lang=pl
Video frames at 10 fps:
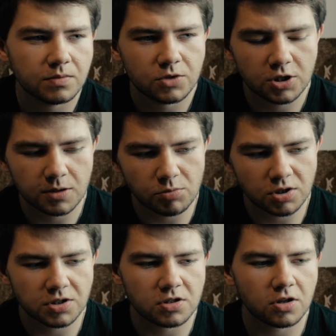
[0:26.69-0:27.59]

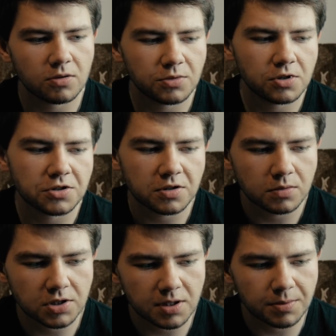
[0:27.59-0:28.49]
czymś co mi
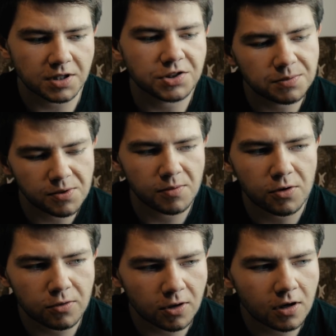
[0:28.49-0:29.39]
osobiście bardzo
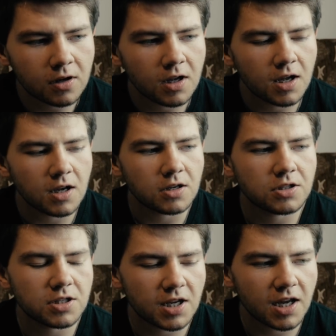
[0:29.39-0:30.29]
pomogło
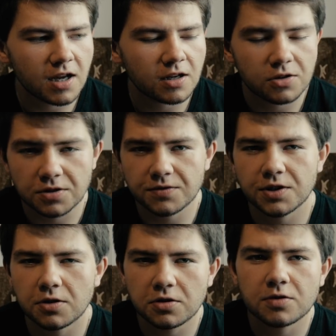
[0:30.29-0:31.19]
się
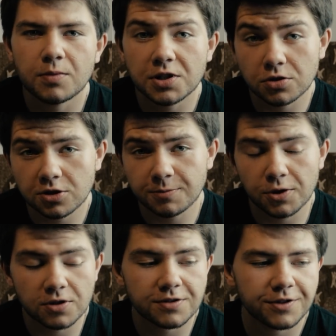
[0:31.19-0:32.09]
rozwinąć, bardzo
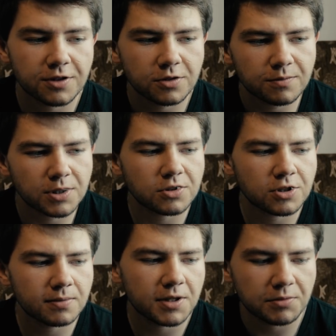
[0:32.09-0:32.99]
szybko rozwinąć, w bardzo
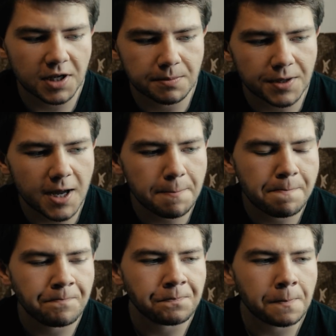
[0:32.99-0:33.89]
szybkim tempie.
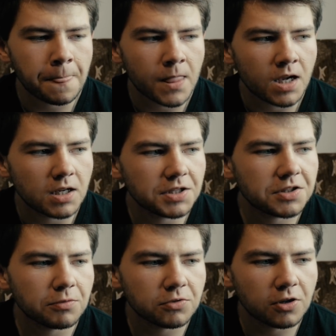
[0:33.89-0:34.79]
I
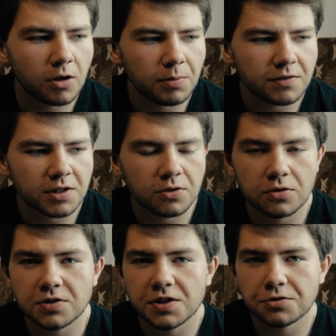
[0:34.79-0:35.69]
są to pewnego
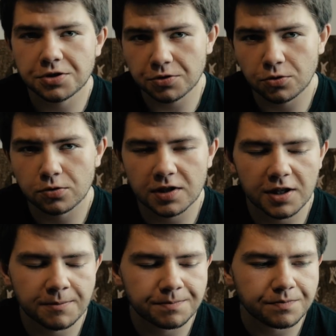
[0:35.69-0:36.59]
rodzaju skróty,